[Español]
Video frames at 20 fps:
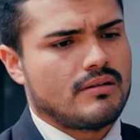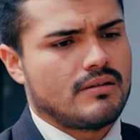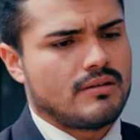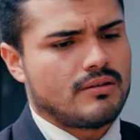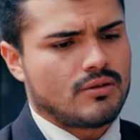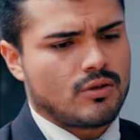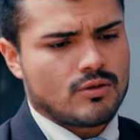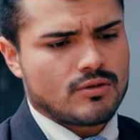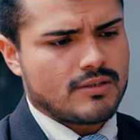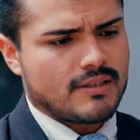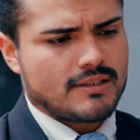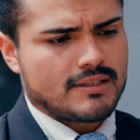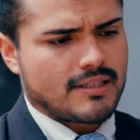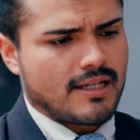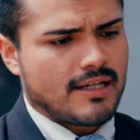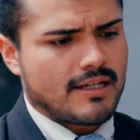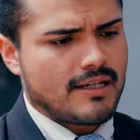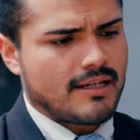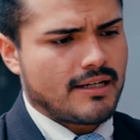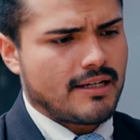Entonces,
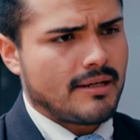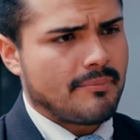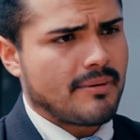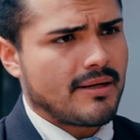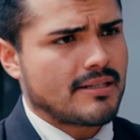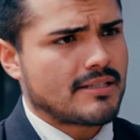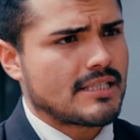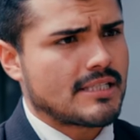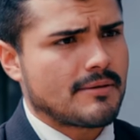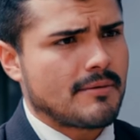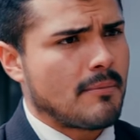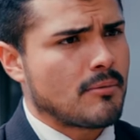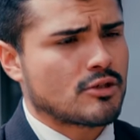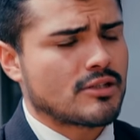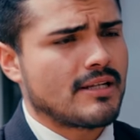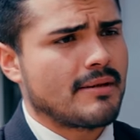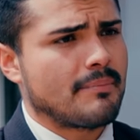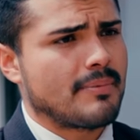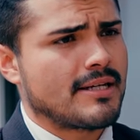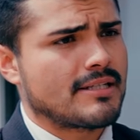Carla, ¿qué le parece si
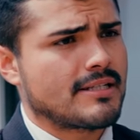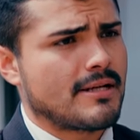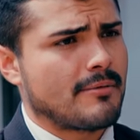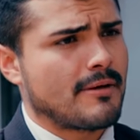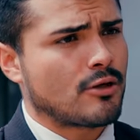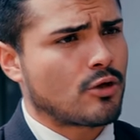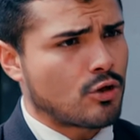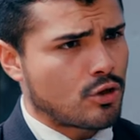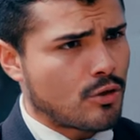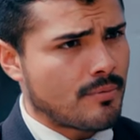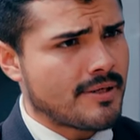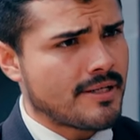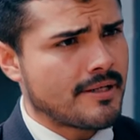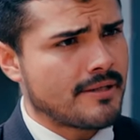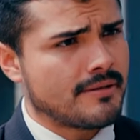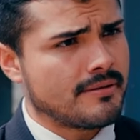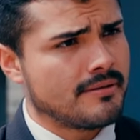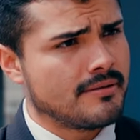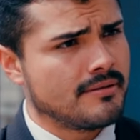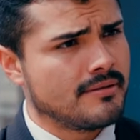vamos a la empresa a hablar con Romina?